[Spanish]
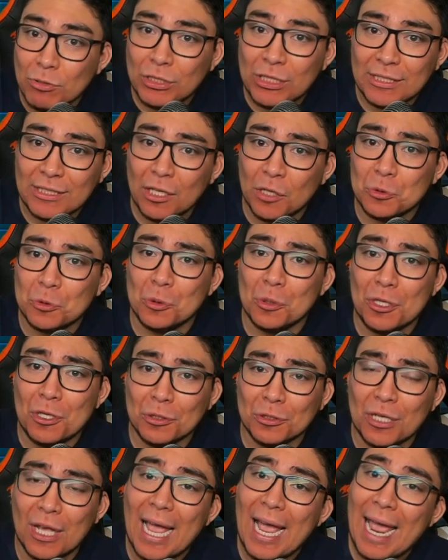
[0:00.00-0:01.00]
de Estados
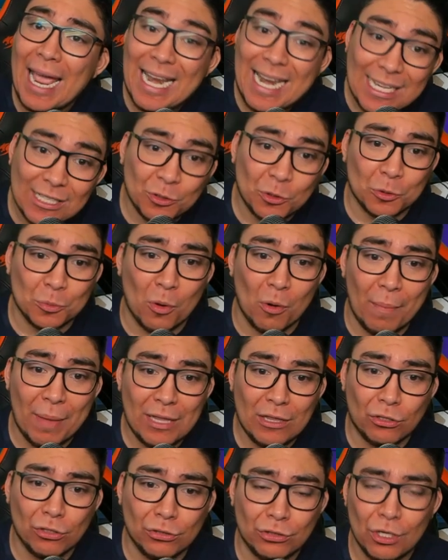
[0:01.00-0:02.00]
Unidos en estos
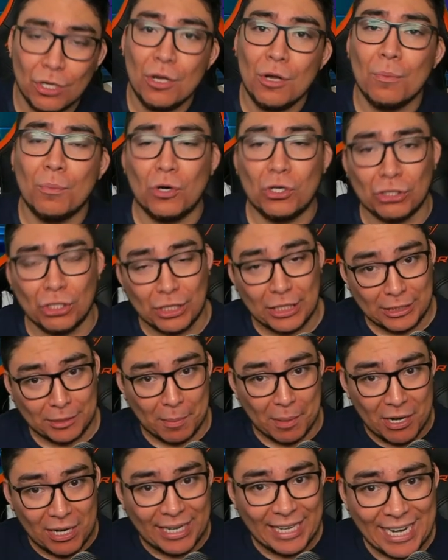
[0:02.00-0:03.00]
momentos. Por eso Andrés
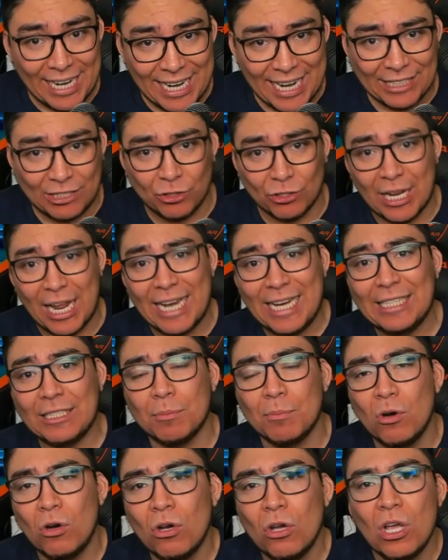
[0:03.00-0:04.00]
Manuel quiere el
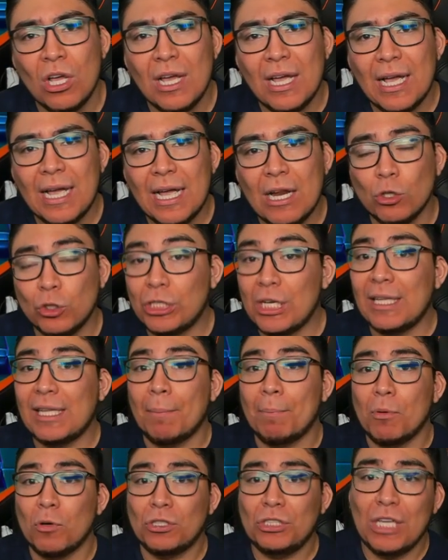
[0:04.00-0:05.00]
nacionalismo. El
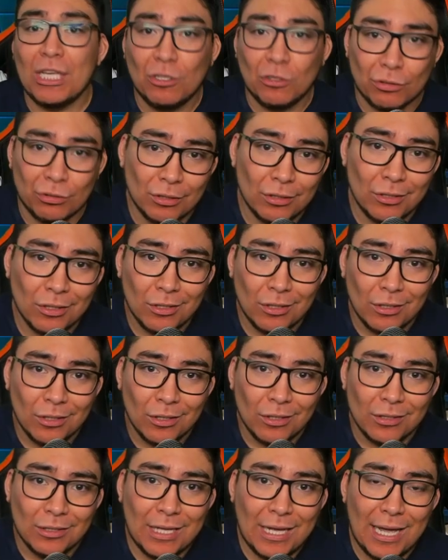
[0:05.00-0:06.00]
80%
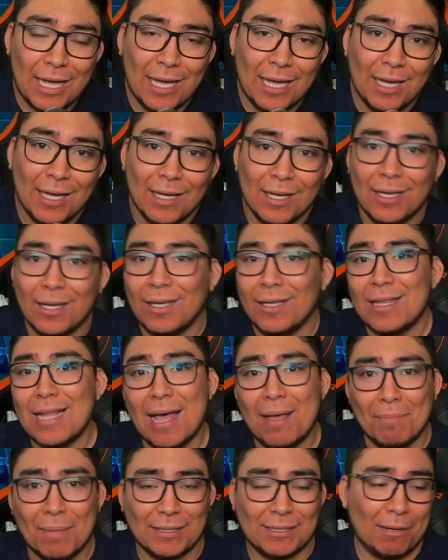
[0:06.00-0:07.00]
de...
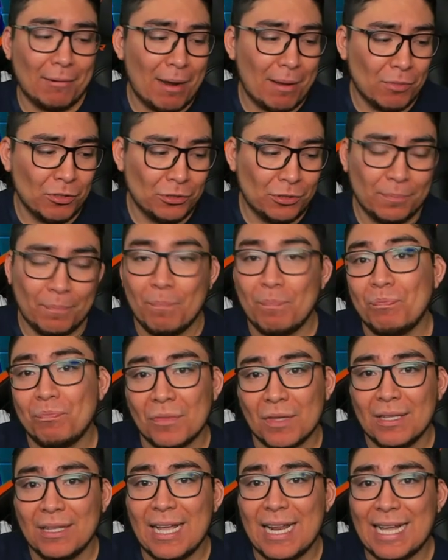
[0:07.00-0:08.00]
Nada más hablamos
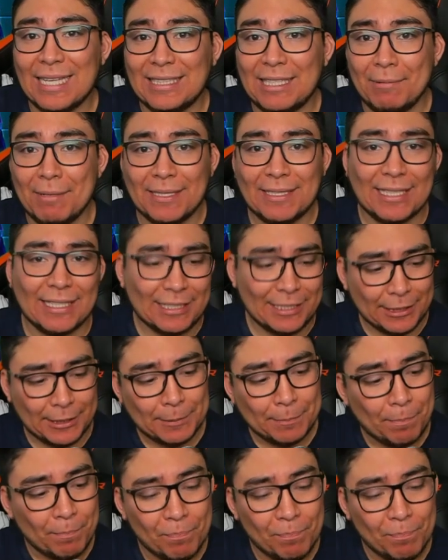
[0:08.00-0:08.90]
de las divisas,